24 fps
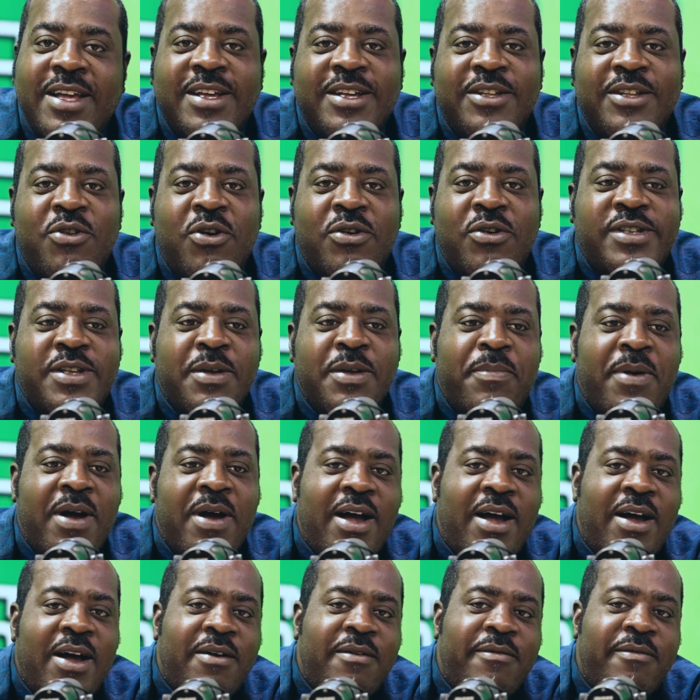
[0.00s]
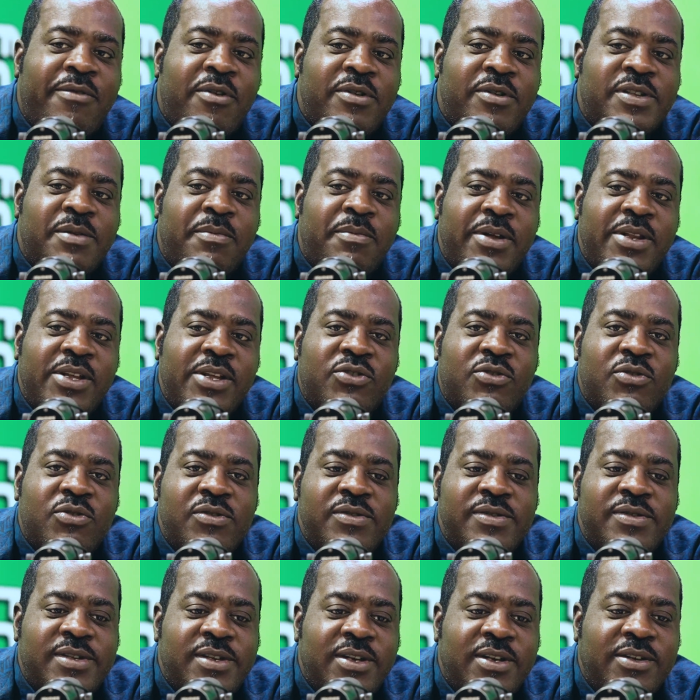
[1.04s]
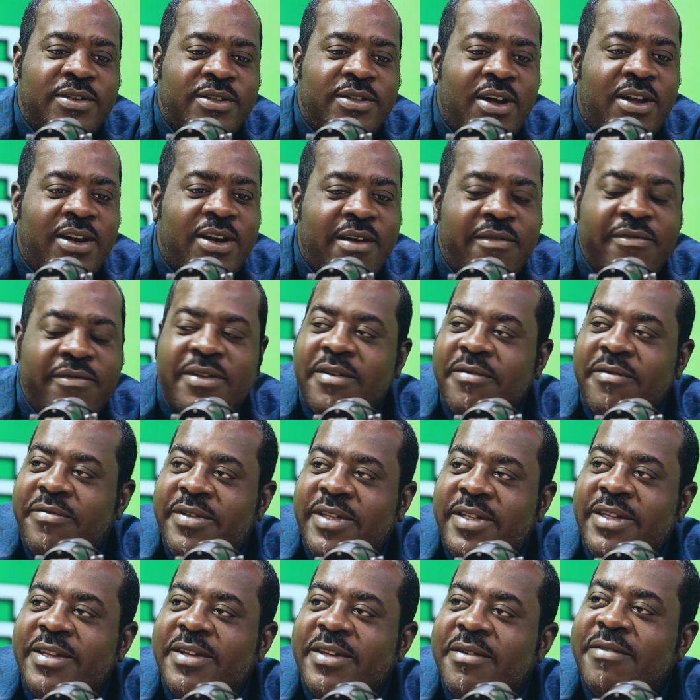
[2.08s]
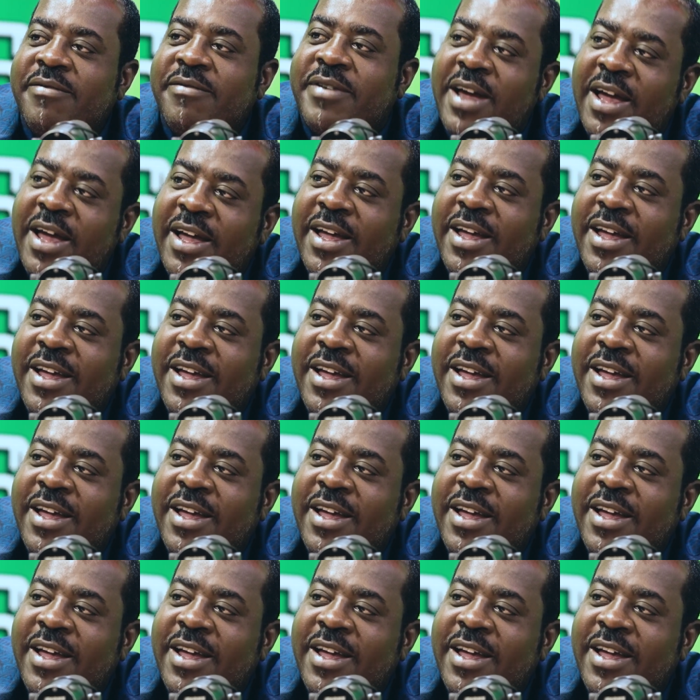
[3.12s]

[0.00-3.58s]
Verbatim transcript: Donc, ce n'est pas forcément des choses euh, dans la vraie vie euh, vraie.